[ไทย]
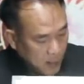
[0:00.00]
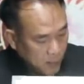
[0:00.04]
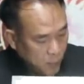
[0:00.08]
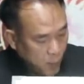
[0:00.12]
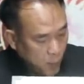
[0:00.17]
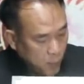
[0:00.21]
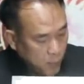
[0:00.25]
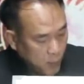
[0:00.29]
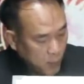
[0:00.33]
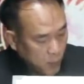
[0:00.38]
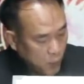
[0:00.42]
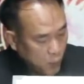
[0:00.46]
พ
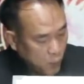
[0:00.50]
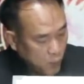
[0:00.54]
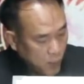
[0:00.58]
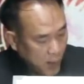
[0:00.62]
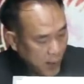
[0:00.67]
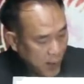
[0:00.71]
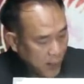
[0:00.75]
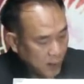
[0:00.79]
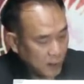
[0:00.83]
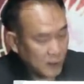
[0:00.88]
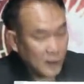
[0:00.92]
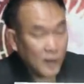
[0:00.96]
บกระดุมพ
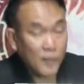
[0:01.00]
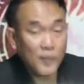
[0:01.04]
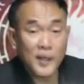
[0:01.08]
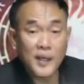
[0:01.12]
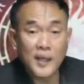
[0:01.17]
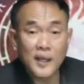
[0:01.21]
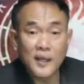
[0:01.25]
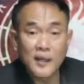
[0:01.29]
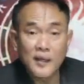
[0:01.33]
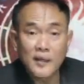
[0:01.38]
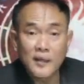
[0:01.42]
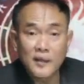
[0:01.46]
ระก็จะมี
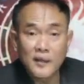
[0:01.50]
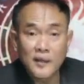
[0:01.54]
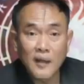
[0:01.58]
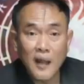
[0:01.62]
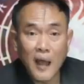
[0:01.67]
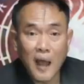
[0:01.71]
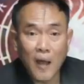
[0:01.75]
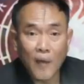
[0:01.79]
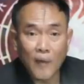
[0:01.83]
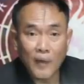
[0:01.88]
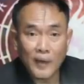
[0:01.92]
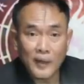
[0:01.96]

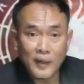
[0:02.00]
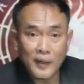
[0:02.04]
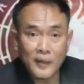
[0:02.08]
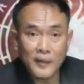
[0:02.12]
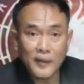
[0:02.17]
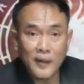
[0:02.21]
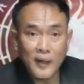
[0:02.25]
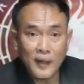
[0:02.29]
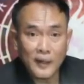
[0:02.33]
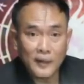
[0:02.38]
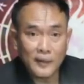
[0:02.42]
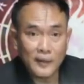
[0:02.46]
ดาวอาทิต
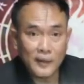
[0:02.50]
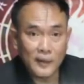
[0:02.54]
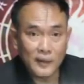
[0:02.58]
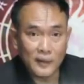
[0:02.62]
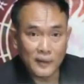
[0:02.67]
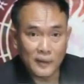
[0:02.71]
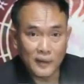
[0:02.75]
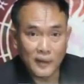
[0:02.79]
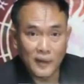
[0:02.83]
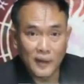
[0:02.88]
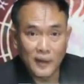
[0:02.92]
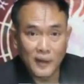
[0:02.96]
ย์เลขหนึ่ง
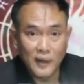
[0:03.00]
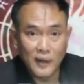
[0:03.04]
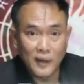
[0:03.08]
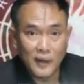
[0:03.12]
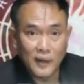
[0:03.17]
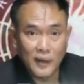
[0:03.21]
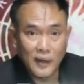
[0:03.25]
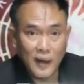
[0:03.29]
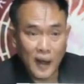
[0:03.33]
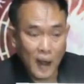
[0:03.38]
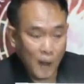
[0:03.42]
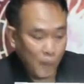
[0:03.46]

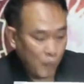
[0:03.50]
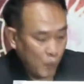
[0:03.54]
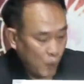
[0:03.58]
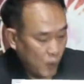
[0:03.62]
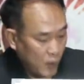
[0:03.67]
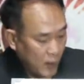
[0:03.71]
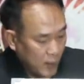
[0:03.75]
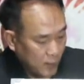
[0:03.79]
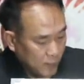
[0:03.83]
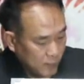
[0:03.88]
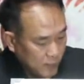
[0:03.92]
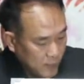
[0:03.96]
ดาวพุธ
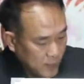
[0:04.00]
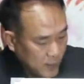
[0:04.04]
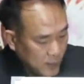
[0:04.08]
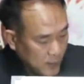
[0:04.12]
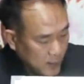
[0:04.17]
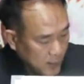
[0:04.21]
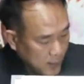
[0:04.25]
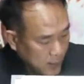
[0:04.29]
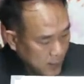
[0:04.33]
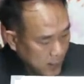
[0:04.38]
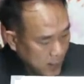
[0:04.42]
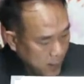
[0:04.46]
เลขสี่
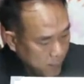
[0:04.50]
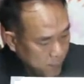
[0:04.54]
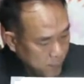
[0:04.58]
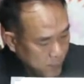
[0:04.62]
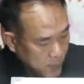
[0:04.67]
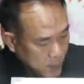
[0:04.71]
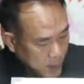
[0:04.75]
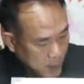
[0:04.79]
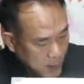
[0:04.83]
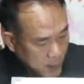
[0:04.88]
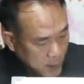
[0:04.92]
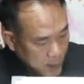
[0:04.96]
นะครับ
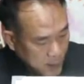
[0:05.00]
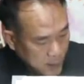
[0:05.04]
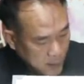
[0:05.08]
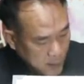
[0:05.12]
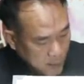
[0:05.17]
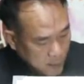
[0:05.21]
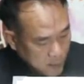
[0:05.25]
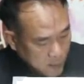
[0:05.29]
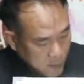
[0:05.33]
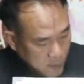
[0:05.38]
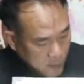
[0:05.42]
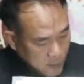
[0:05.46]

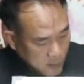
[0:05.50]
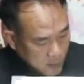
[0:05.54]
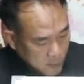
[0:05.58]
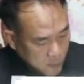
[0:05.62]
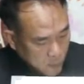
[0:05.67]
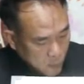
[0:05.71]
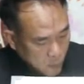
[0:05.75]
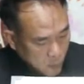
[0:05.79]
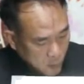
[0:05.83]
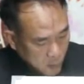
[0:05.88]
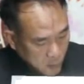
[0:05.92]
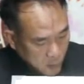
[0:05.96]
แล้วก็ใน
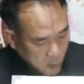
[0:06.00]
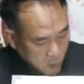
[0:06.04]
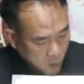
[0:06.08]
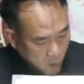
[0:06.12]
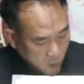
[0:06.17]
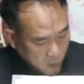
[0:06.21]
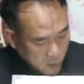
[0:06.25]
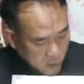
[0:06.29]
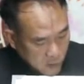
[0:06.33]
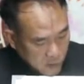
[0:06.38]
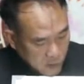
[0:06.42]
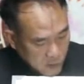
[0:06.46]
ส่วนขอ
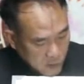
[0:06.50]
ง